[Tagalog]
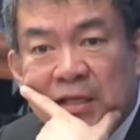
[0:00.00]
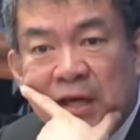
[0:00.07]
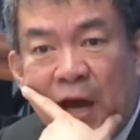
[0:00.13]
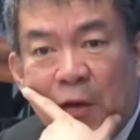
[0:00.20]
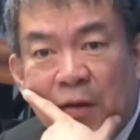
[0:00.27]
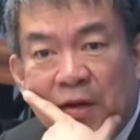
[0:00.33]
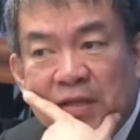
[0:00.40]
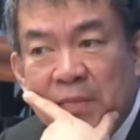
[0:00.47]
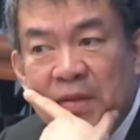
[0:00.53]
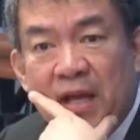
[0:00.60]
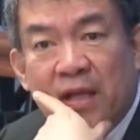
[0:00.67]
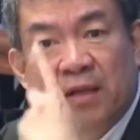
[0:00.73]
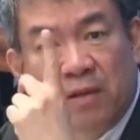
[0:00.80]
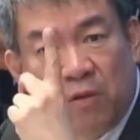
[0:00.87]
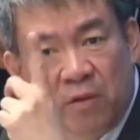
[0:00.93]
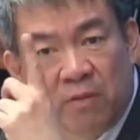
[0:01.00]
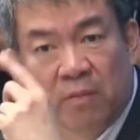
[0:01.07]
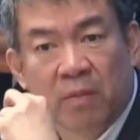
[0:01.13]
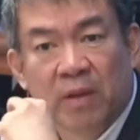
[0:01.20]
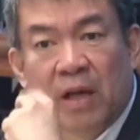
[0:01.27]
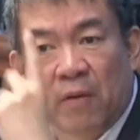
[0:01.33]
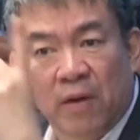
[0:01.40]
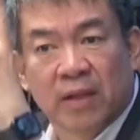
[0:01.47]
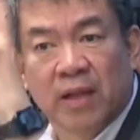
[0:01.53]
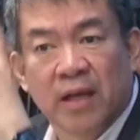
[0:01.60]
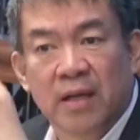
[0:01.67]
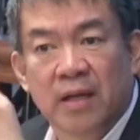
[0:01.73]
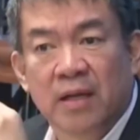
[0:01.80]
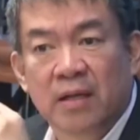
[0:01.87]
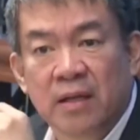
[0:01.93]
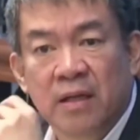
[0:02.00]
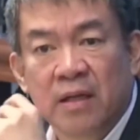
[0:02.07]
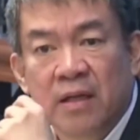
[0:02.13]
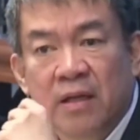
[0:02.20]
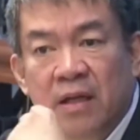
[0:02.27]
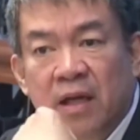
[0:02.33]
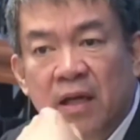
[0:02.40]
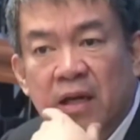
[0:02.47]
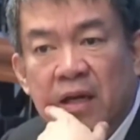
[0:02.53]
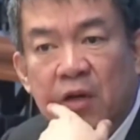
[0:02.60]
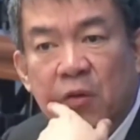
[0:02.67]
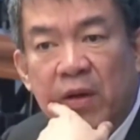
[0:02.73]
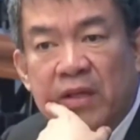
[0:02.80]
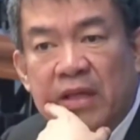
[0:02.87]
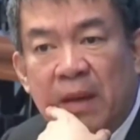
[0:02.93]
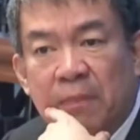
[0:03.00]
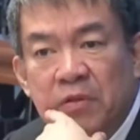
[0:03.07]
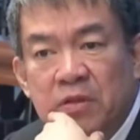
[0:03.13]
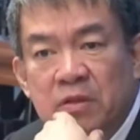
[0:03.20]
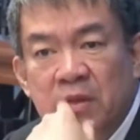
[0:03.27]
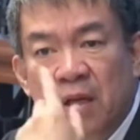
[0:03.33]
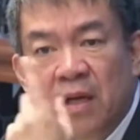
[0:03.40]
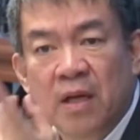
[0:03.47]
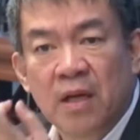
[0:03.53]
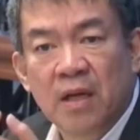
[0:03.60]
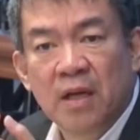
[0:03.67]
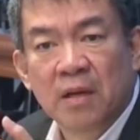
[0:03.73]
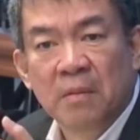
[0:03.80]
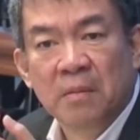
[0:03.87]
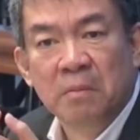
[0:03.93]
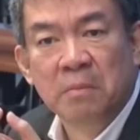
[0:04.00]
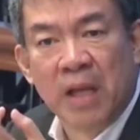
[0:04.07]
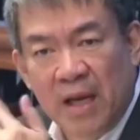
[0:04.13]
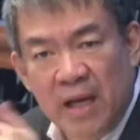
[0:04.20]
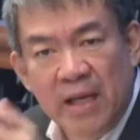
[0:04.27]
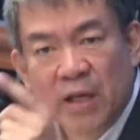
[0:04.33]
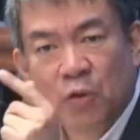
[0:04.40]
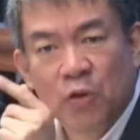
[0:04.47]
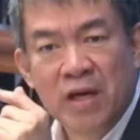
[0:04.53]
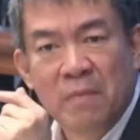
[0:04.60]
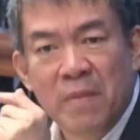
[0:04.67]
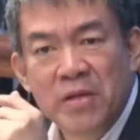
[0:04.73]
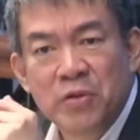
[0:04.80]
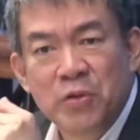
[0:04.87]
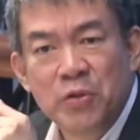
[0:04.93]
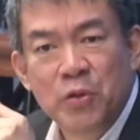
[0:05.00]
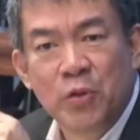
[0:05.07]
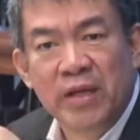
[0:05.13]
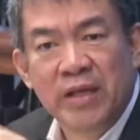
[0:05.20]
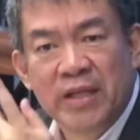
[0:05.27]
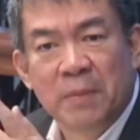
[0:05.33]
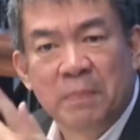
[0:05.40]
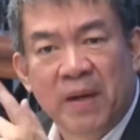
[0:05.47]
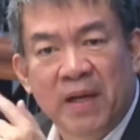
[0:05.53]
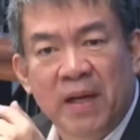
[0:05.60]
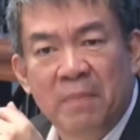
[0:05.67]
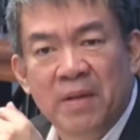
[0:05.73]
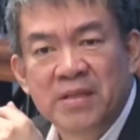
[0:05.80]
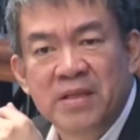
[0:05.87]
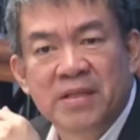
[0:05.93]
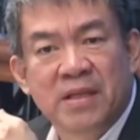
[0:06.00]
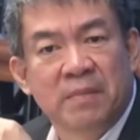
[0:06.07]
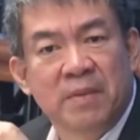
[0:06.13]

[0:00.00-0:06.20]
sa shower sabi natin oh, gawa tayo ng ng railway tapos Naligo naman yung new leader, paglabas niya,